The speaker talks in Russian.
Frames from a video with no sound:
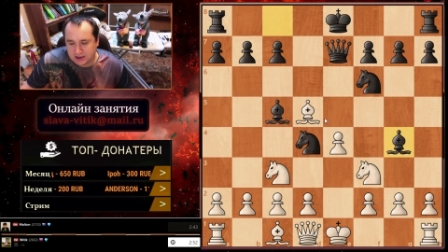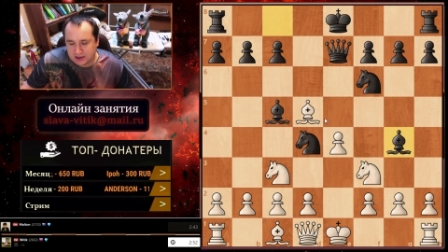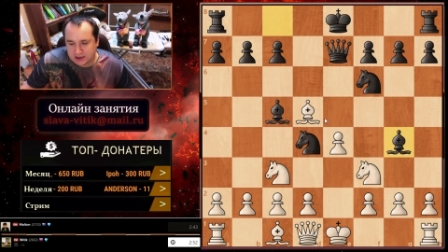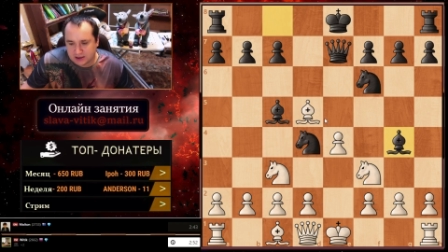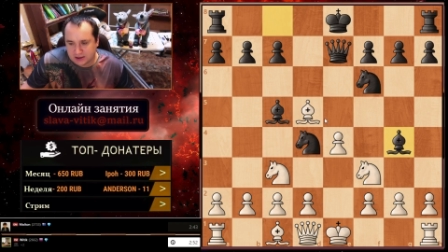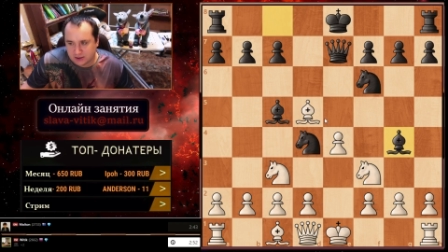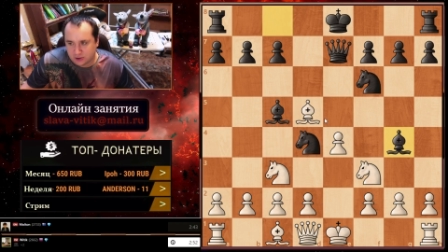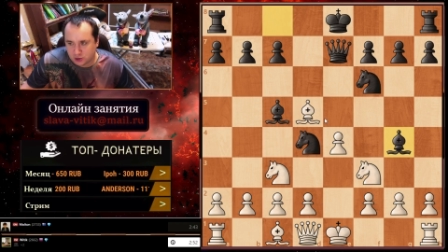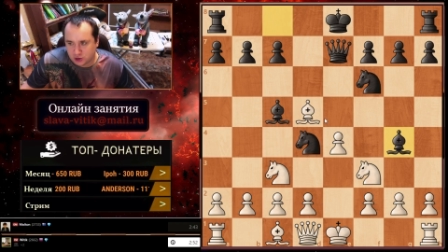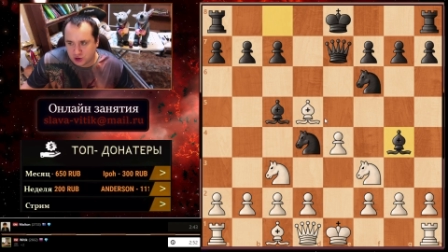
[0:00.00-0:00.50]

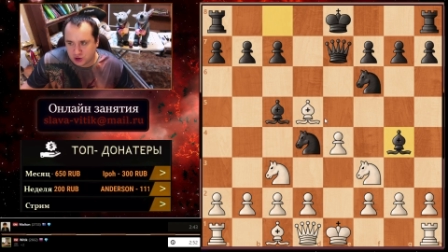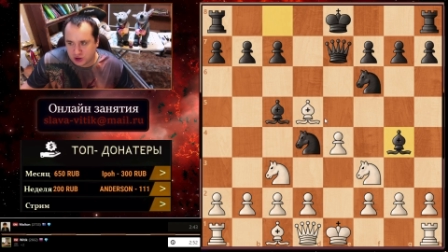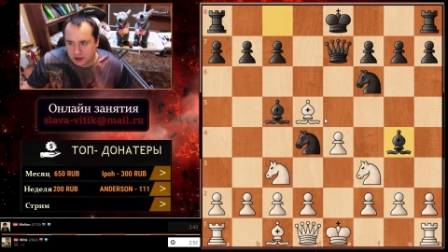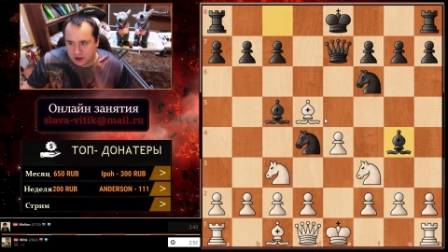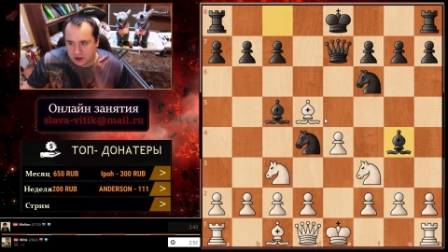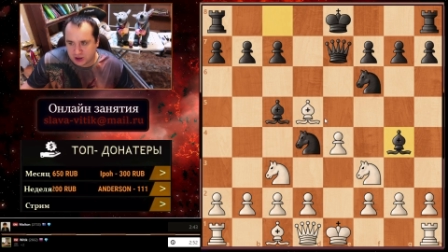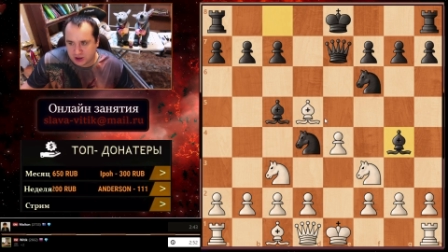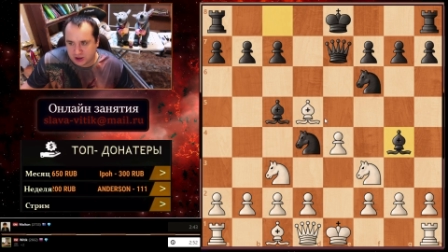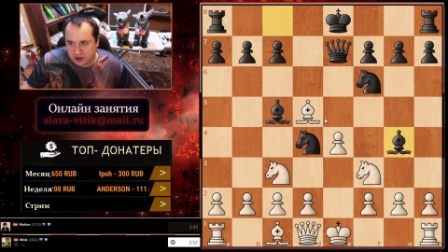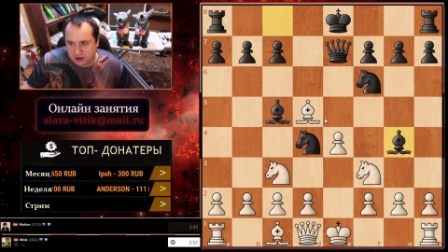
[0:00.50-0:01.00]
слон
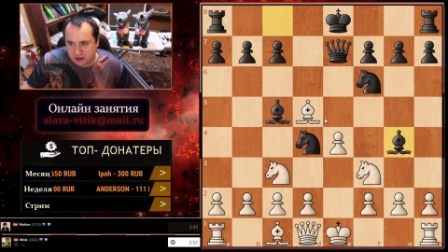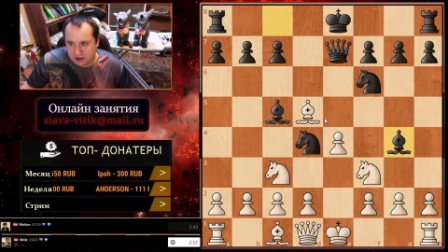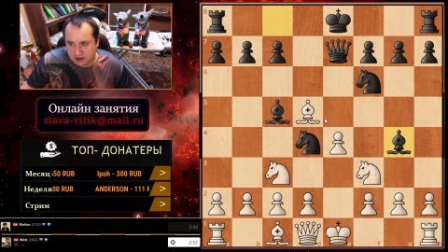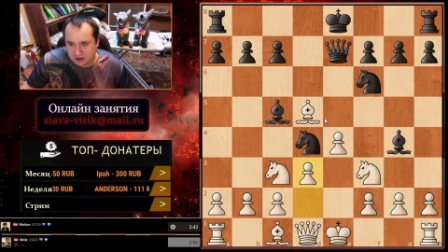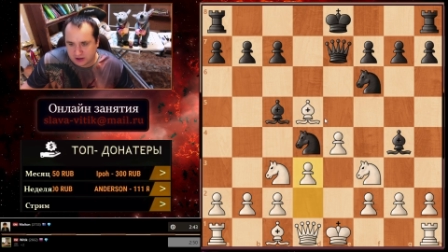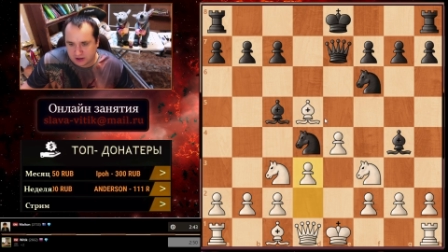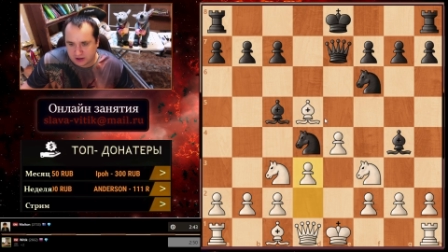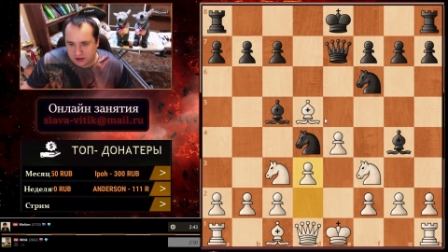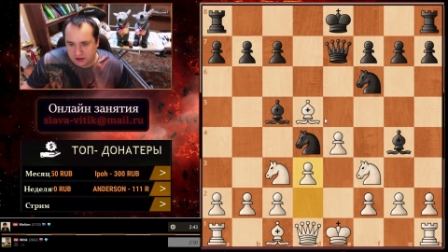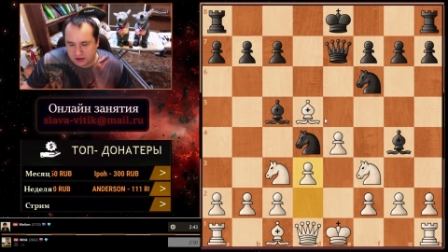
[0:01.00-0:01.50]

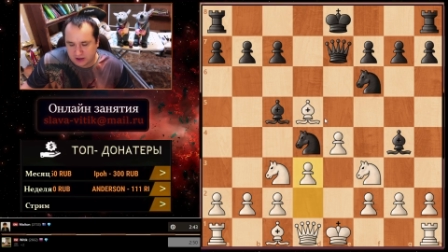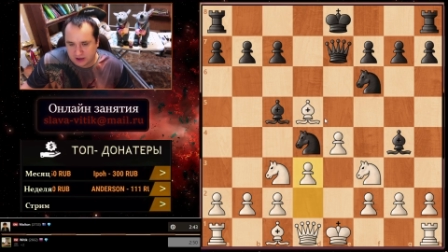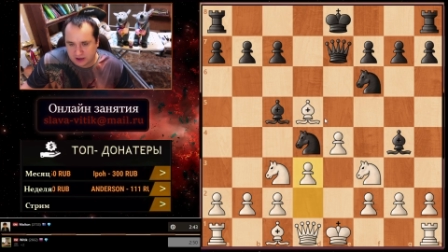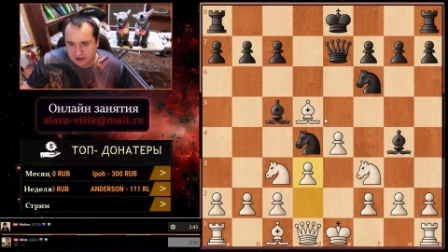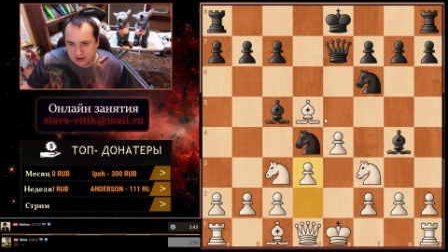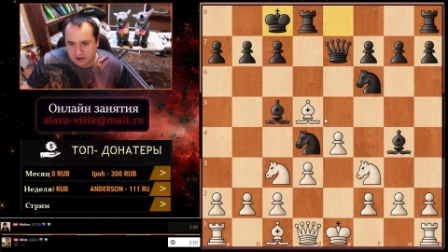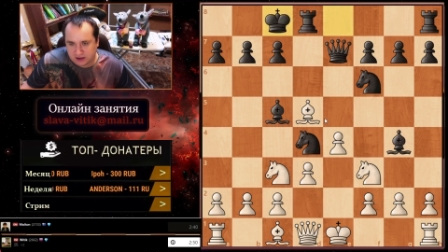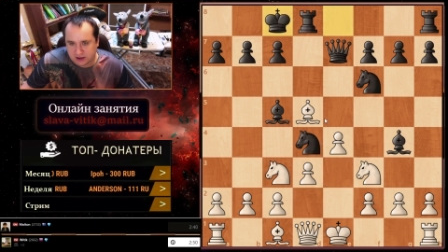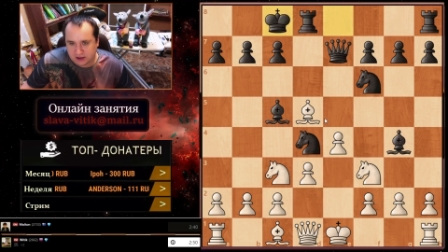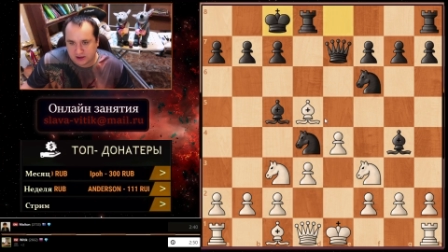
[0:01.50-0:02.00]
g4,
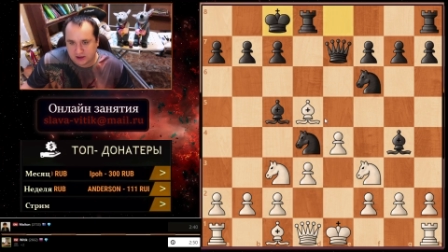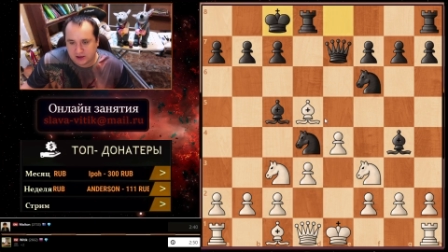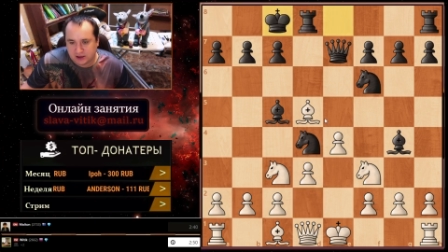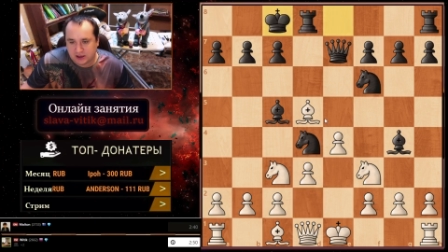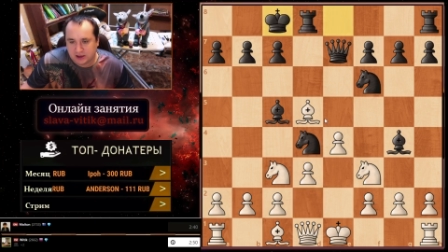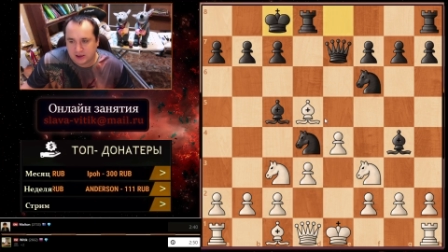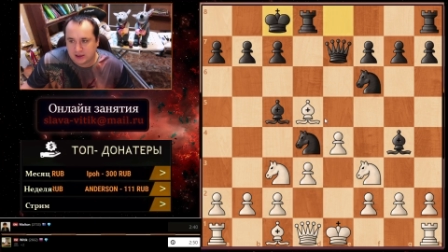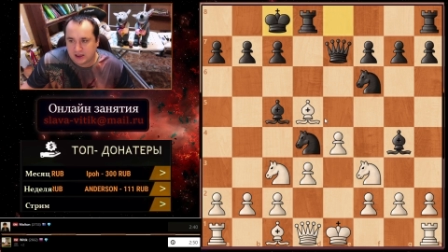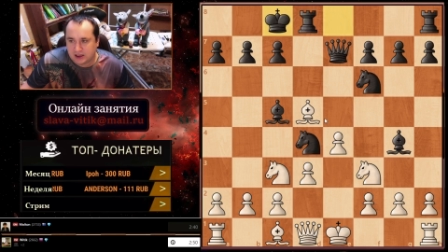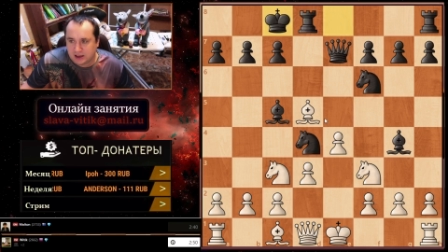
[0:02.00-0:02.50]
d3,
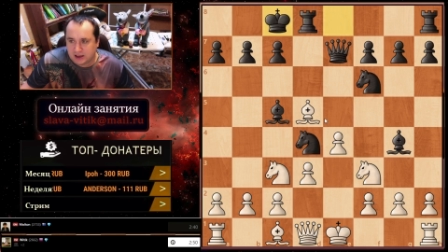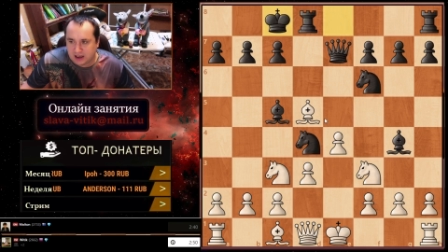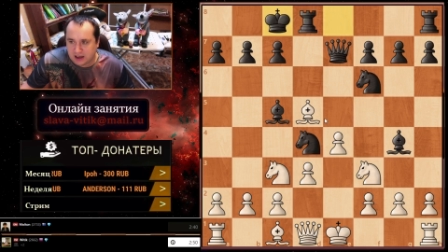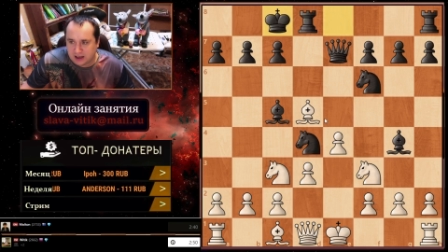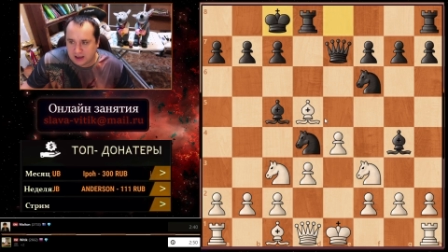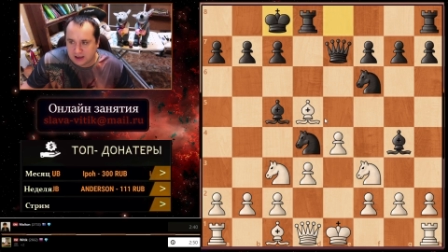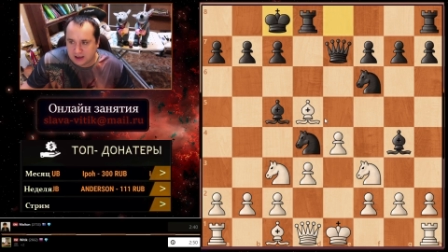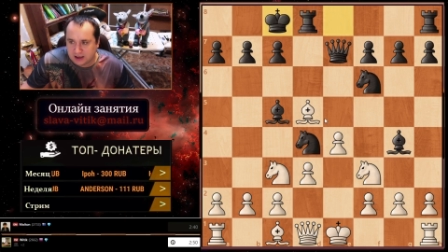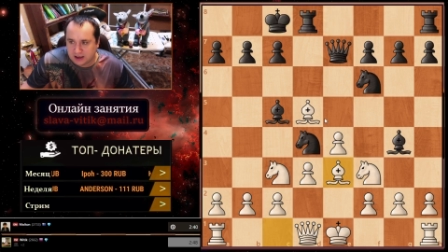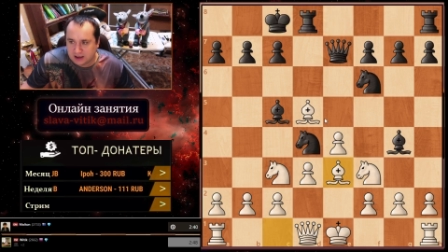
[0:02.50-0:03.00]
3
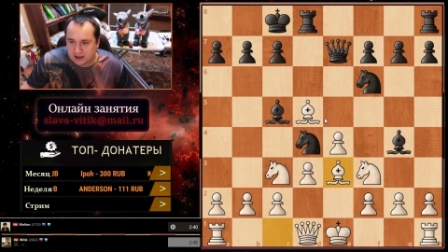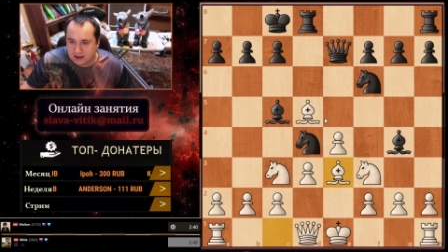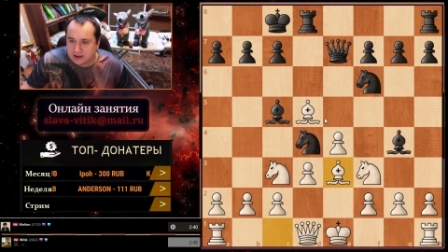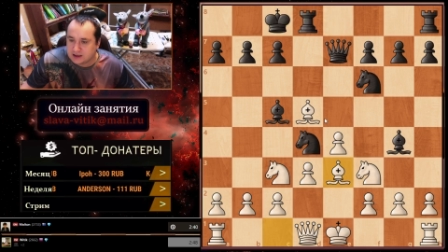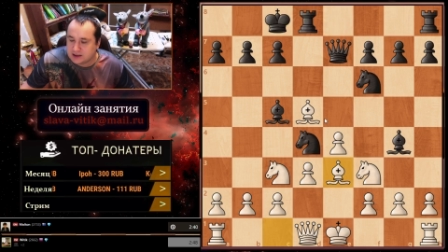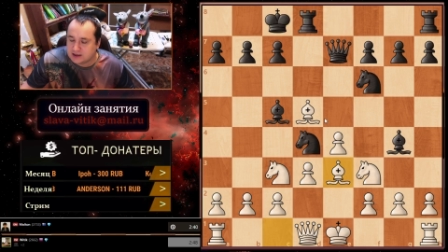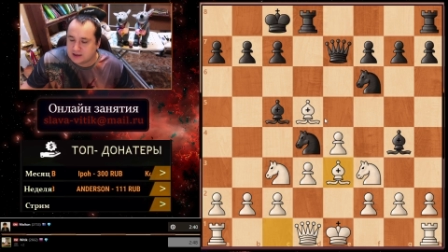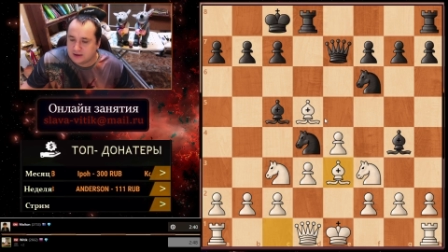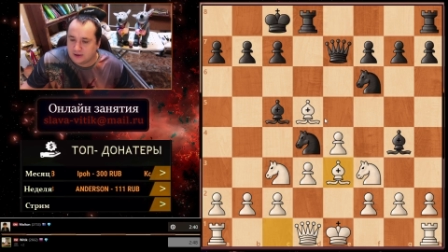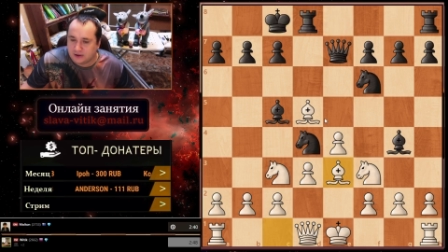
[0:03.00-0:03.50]
0,
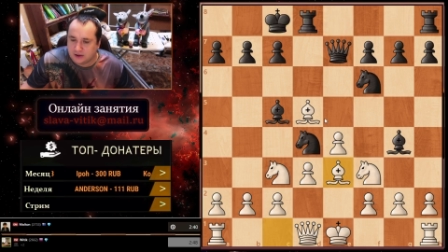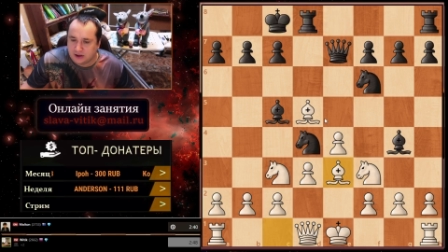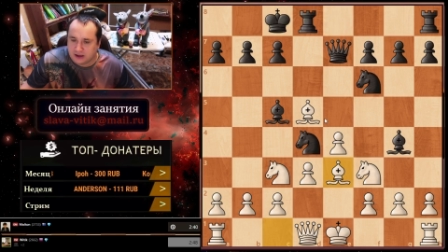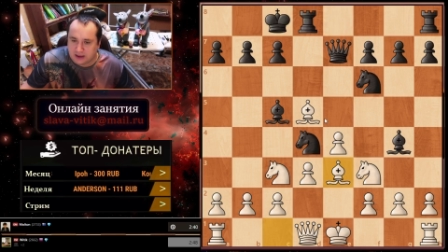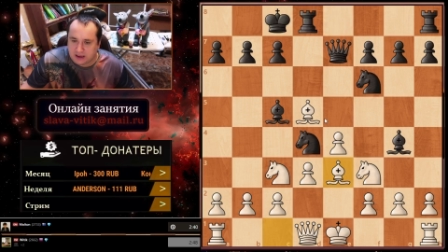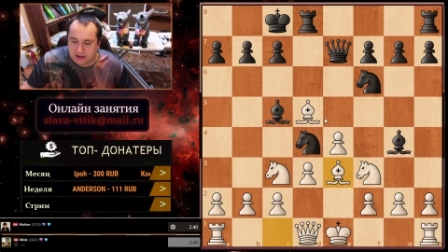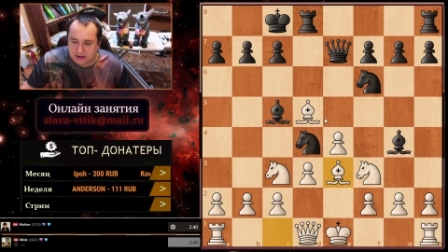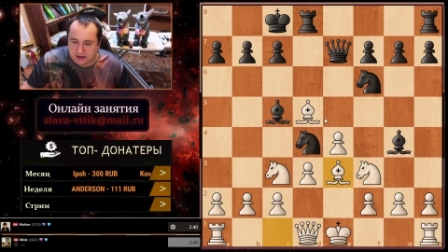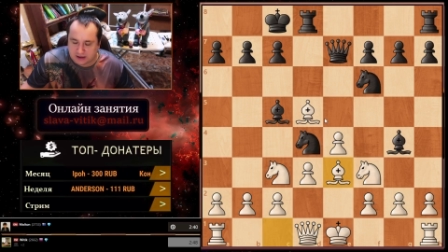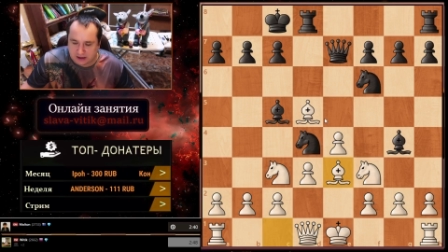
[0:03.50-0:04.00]
слон
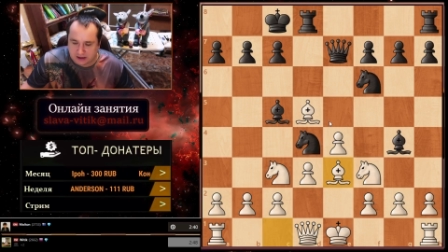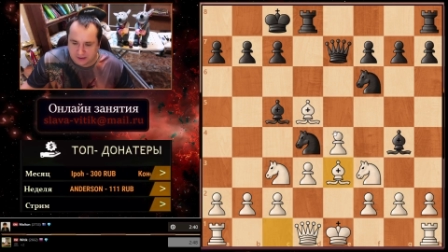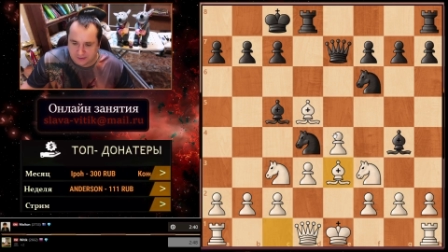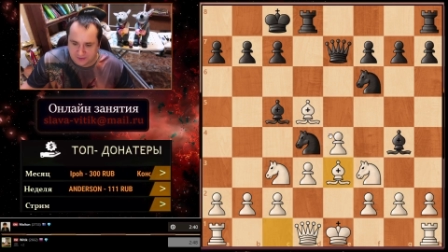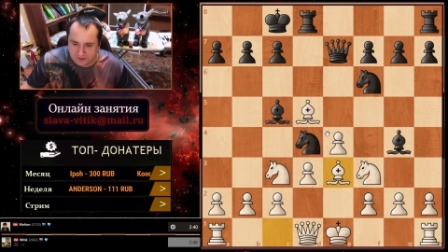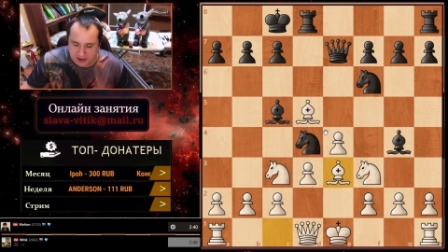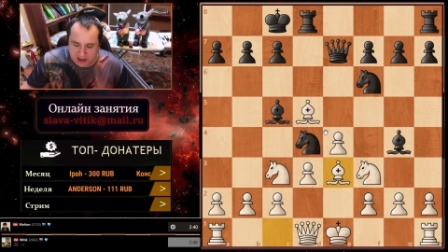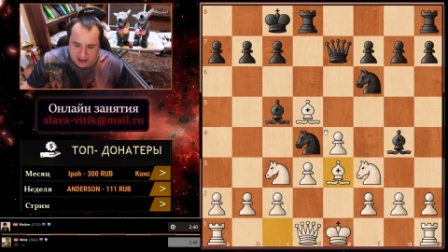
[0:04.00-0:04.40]
e3.